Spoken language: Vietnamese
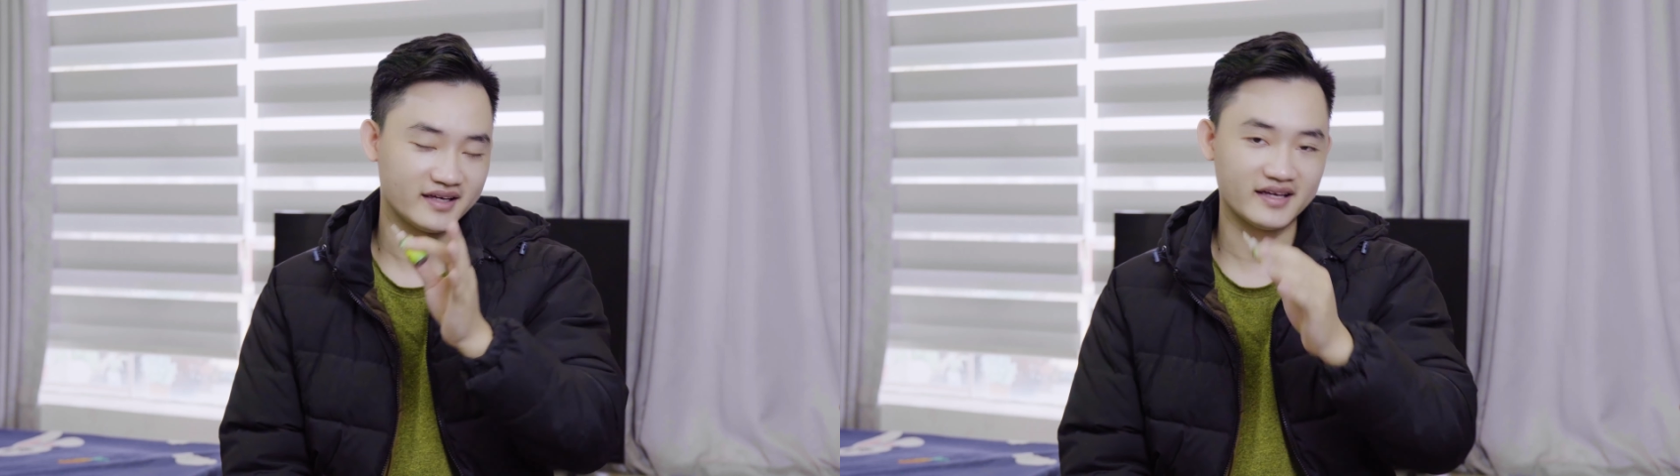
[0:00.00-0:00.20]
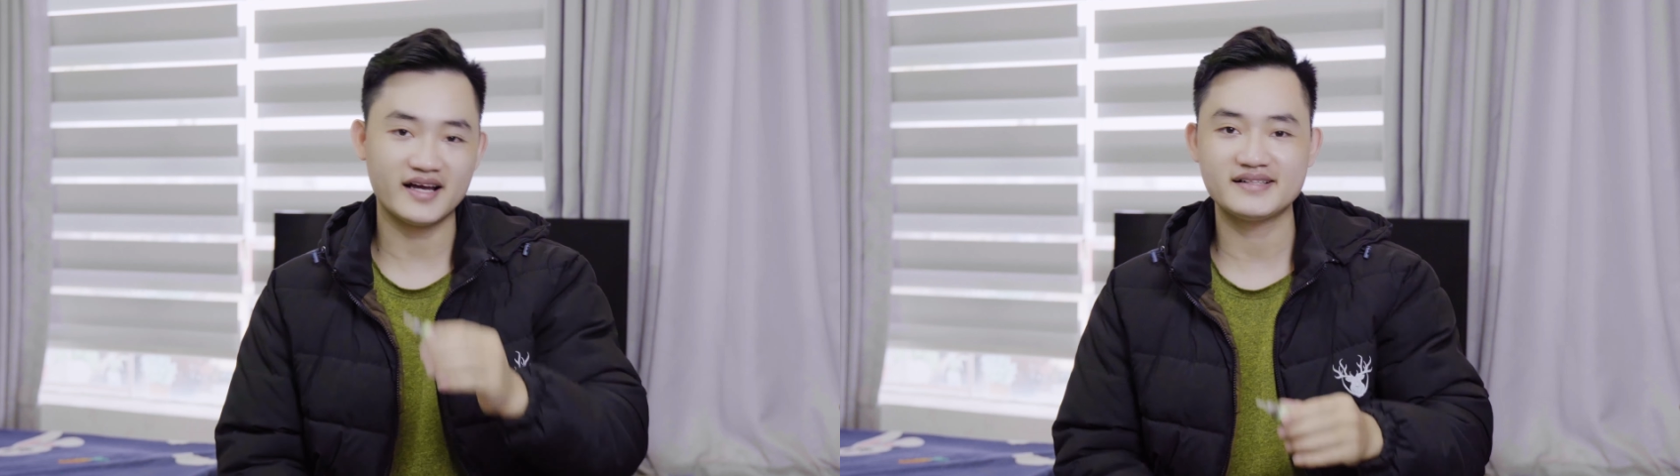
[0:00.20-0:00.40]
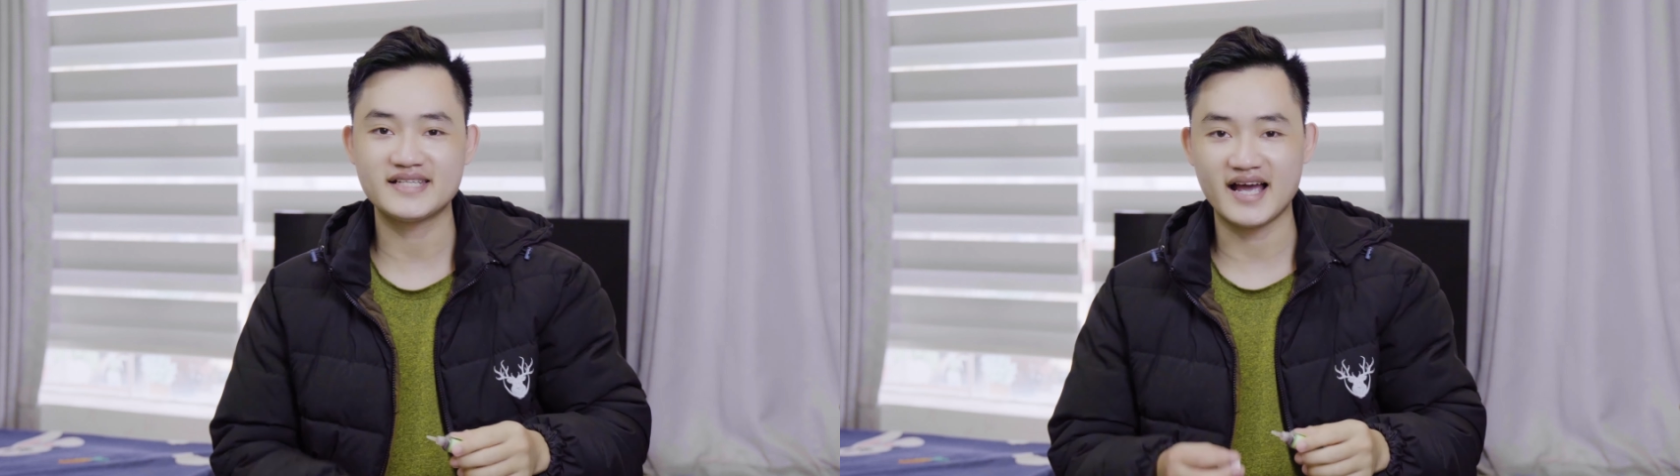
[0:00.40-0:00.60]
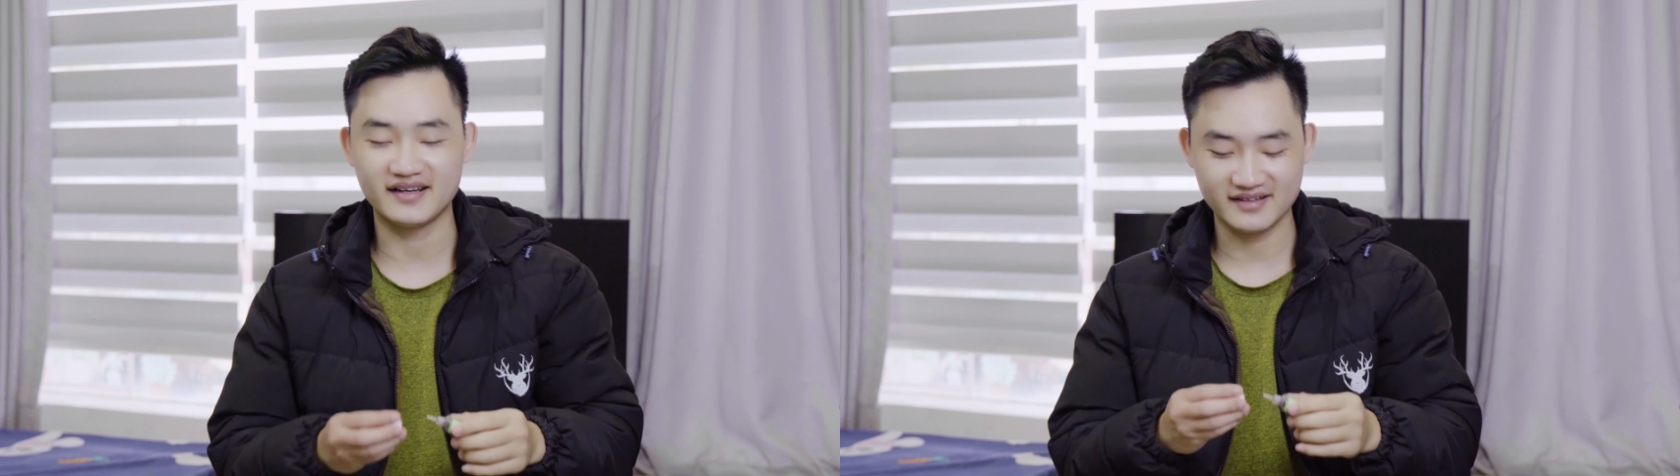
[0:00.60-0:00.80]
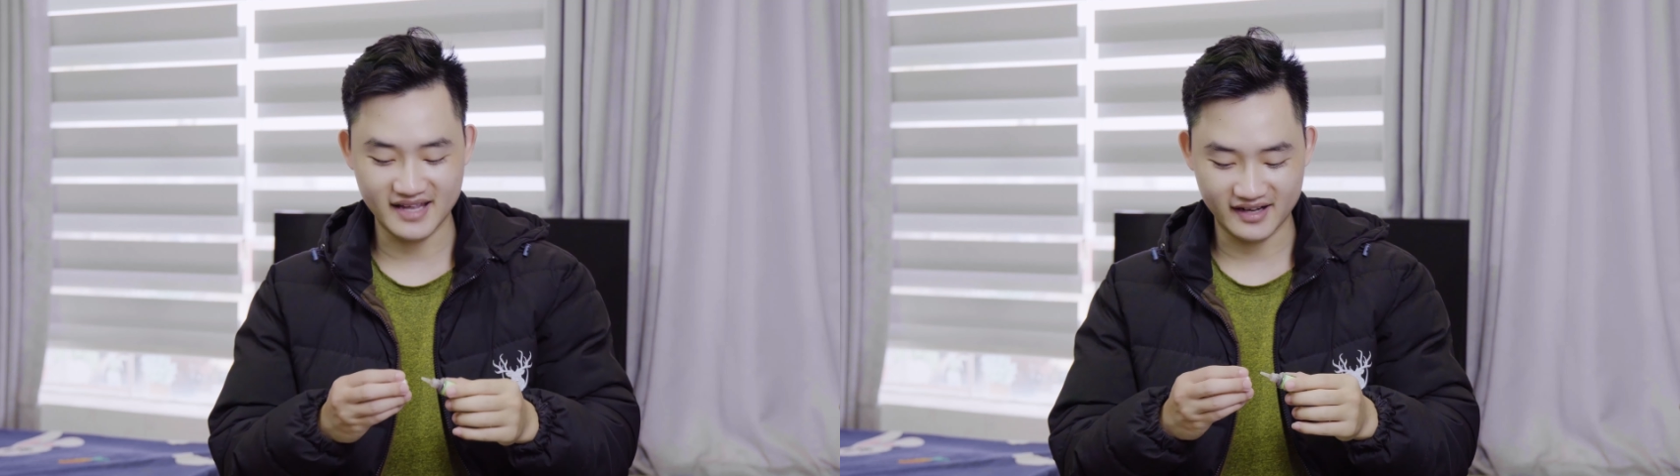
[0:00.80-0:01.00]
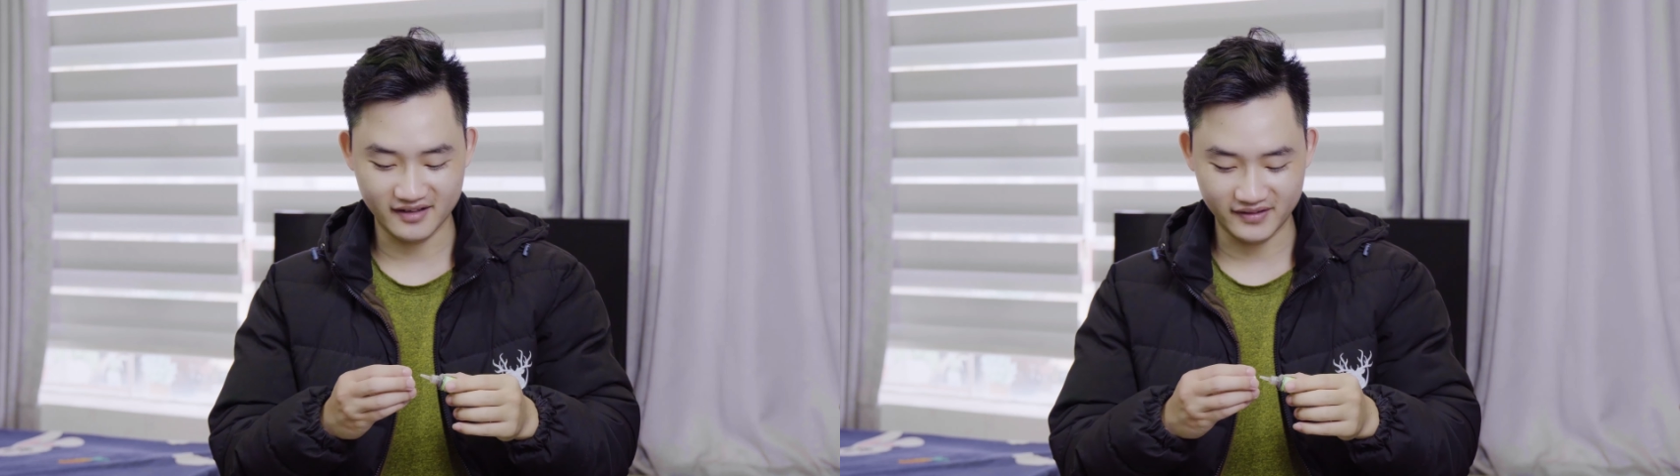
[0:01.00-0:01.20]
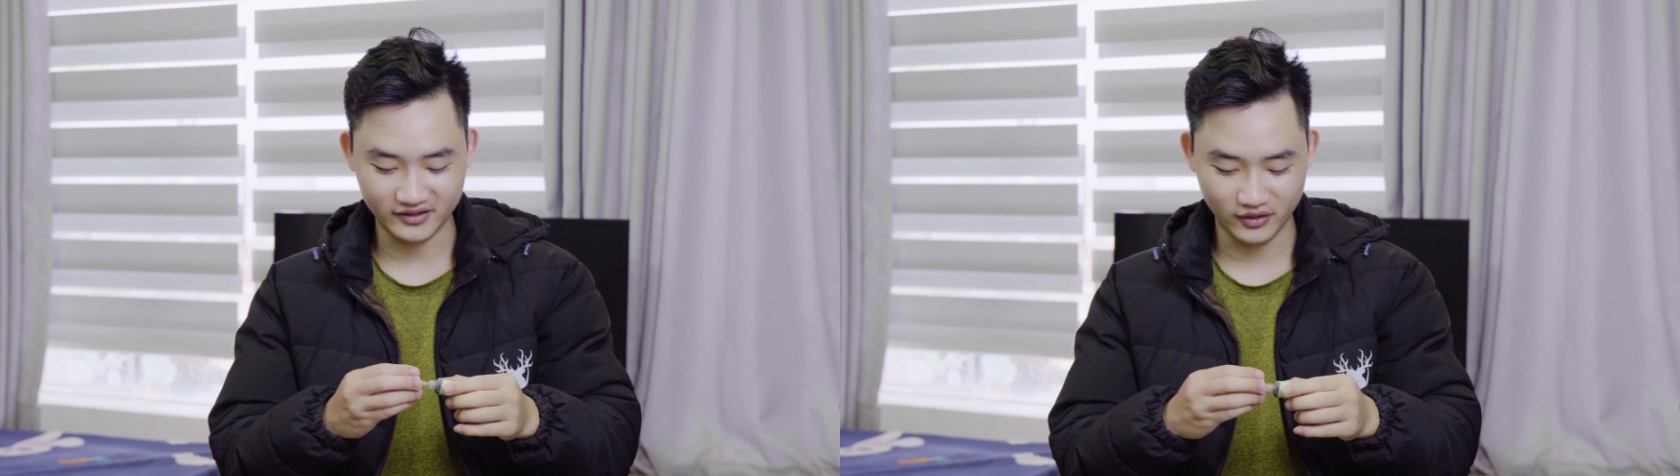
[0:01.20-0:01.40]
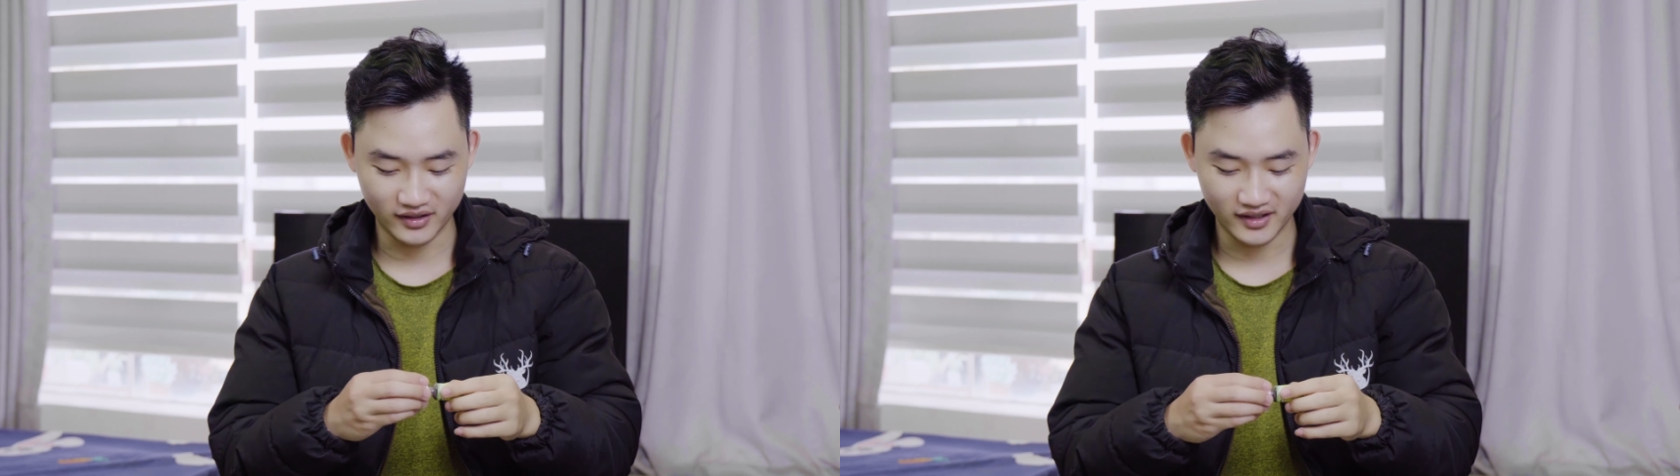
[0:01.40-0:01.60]
Cái cách xài đơn giản như
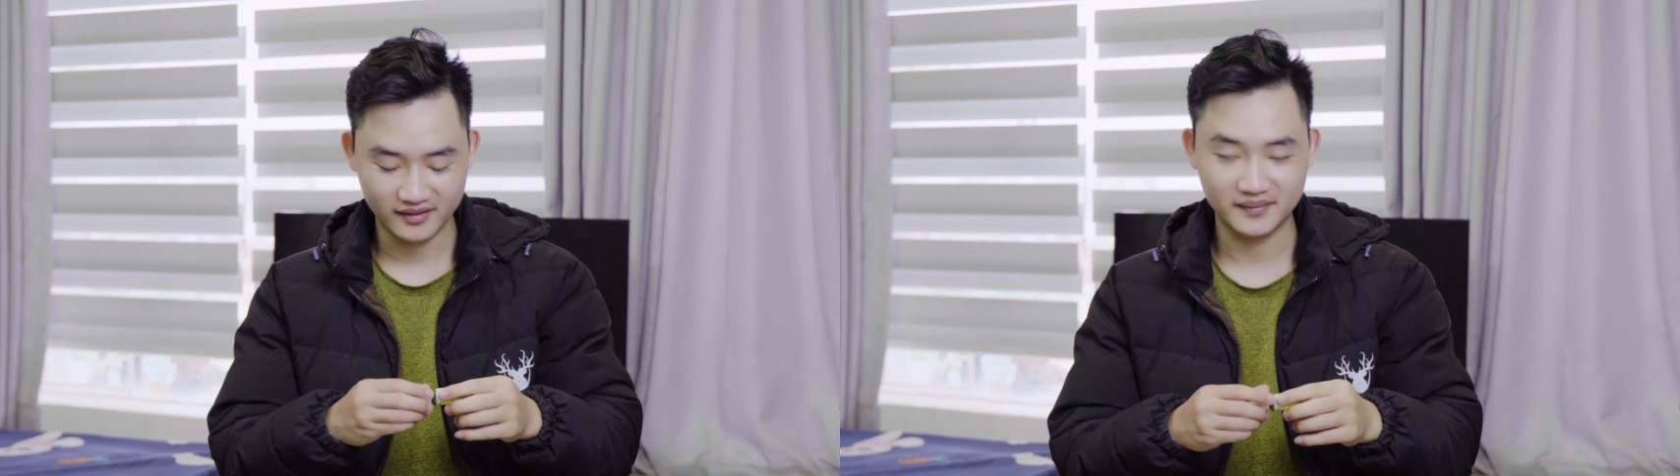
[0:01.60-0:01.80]
vậy thôi.